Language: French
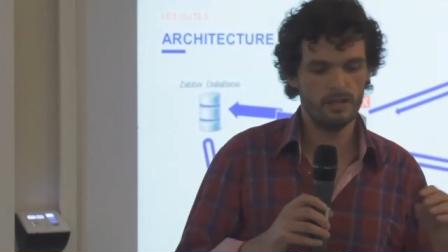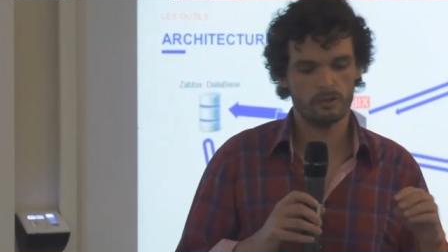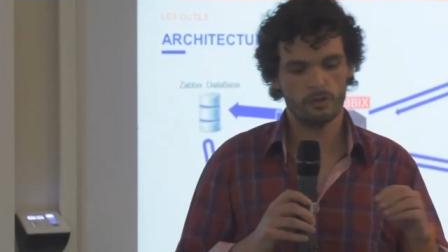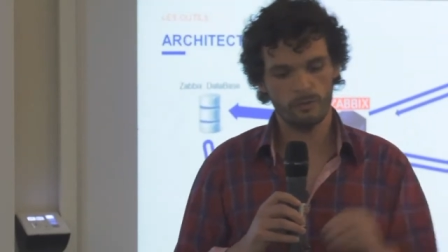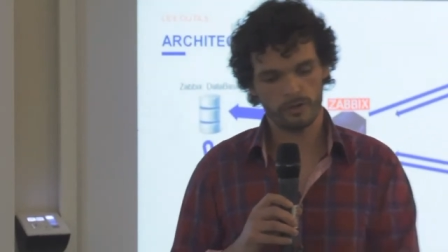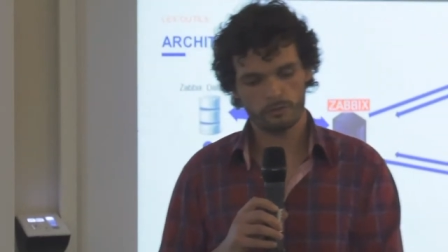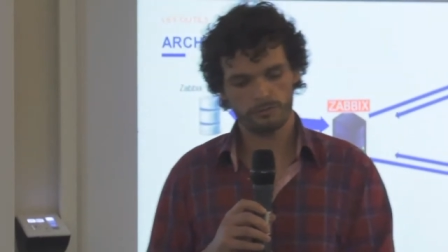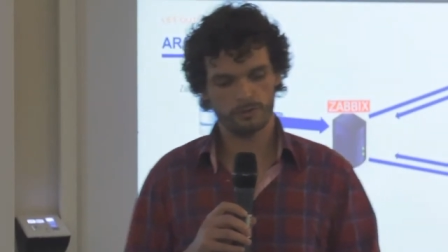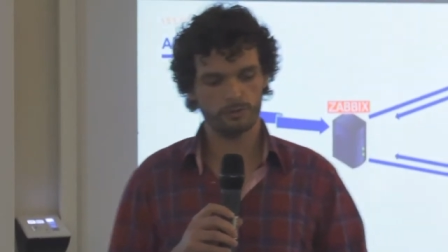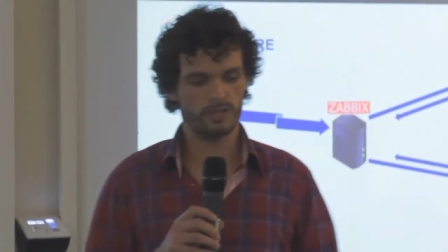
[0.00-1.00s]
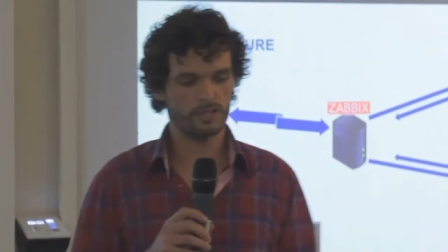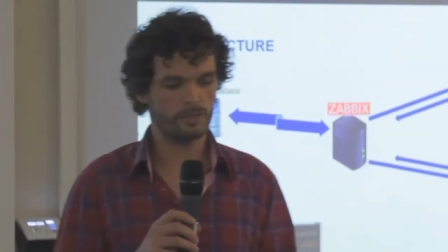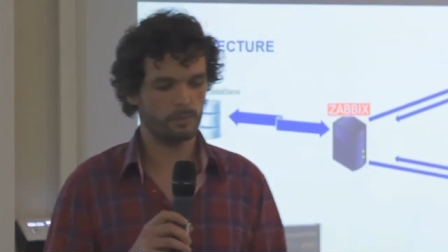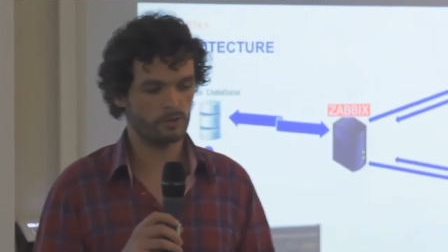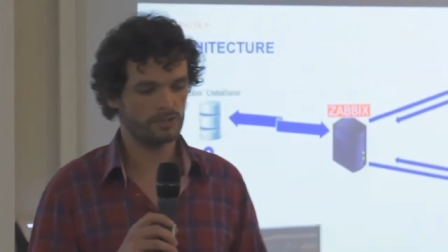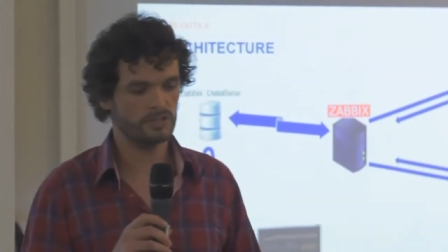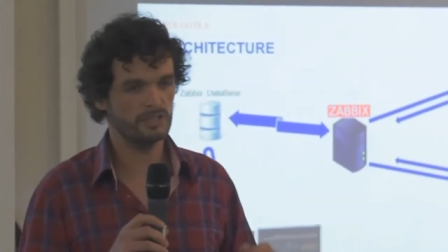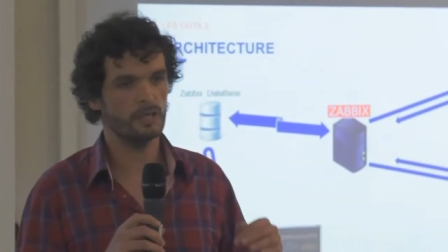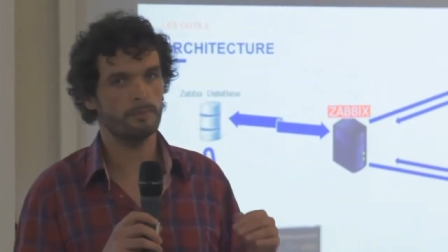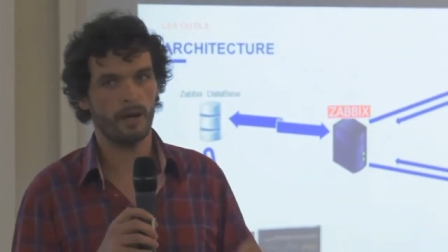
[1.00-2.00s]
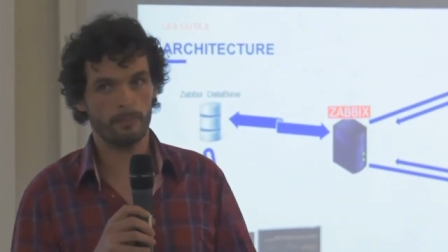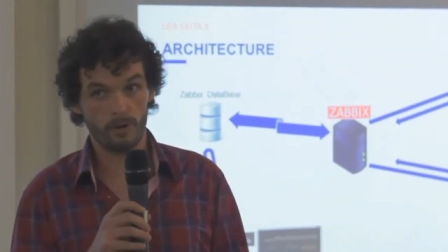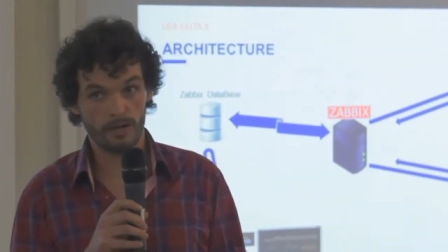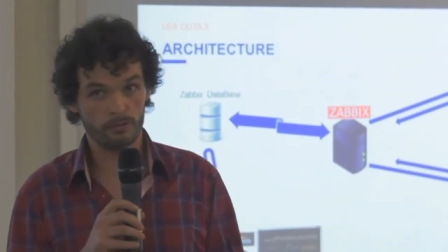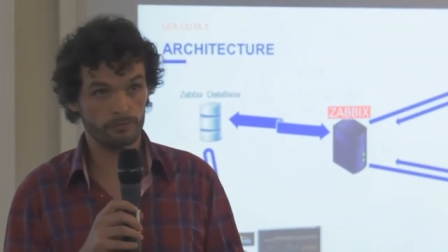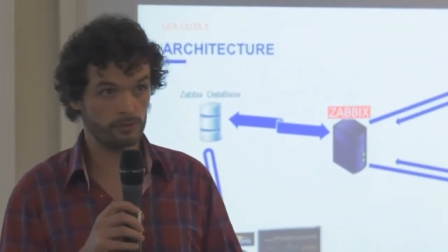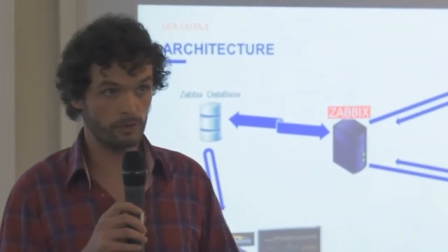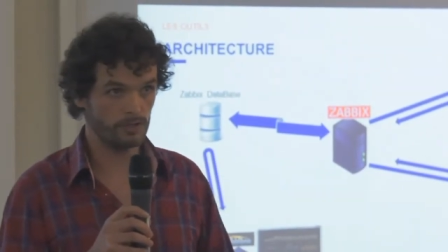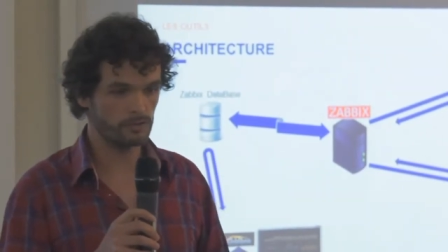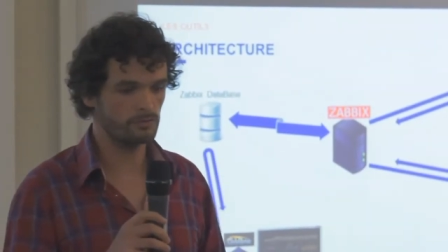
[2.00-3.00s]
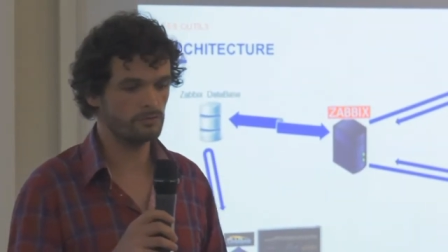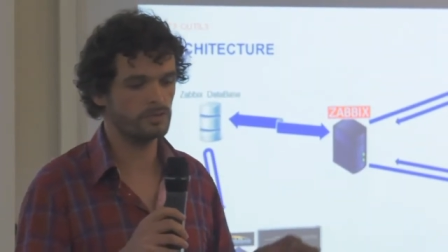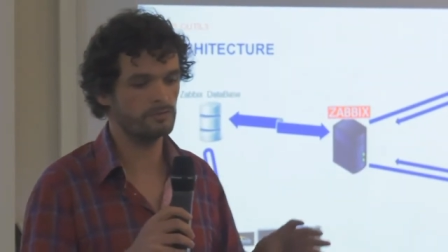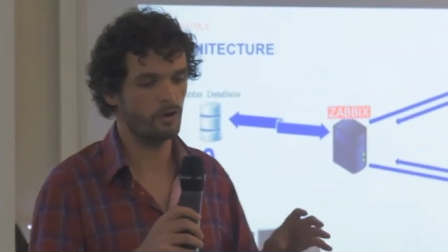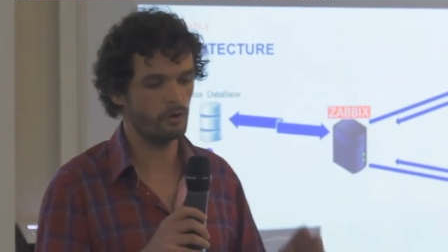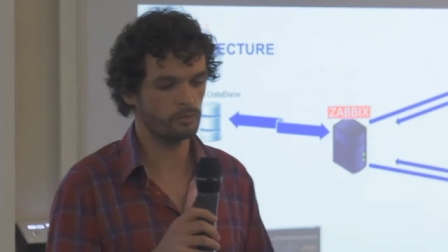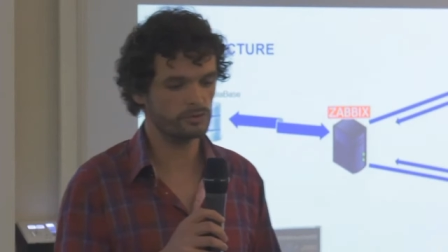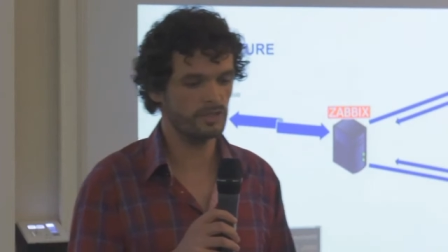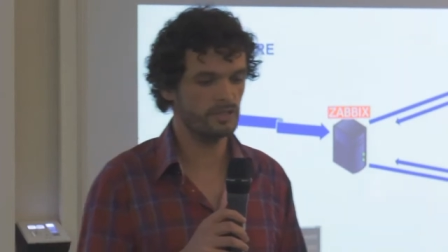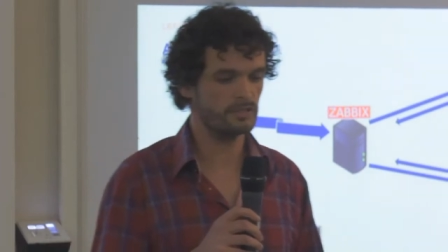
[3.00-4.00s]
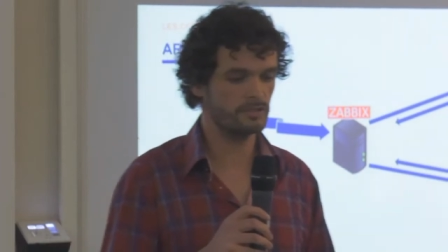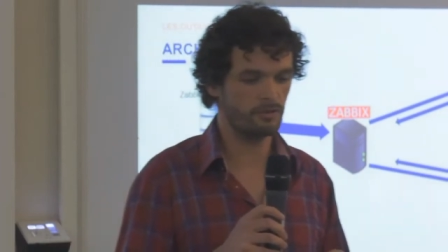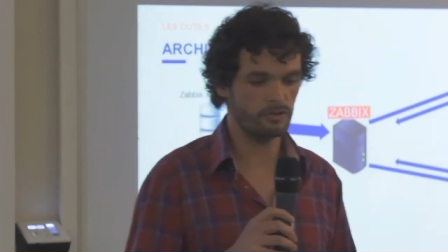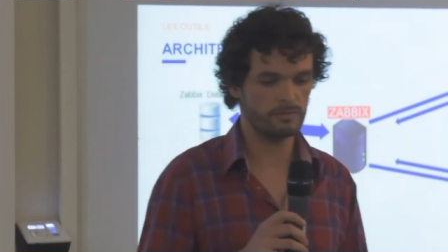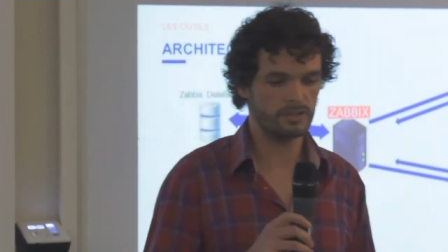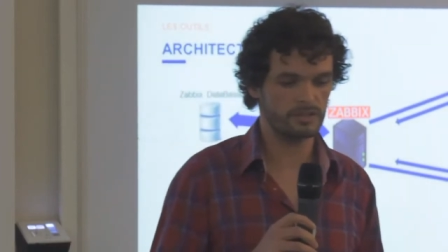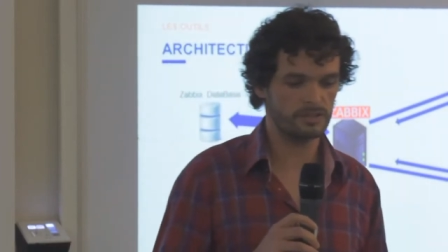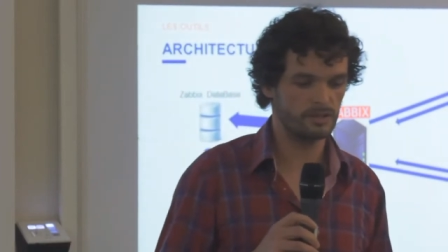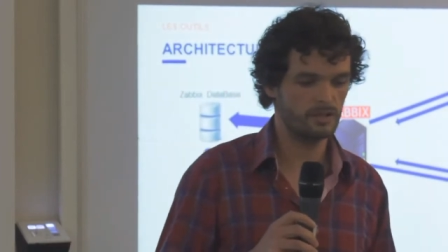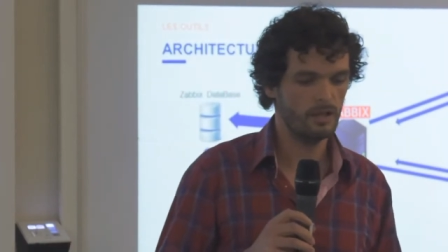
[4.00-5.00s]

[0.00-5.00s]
comment est configuré HAProxy, et par rapport à la configuration, il va remonter différentes métriques.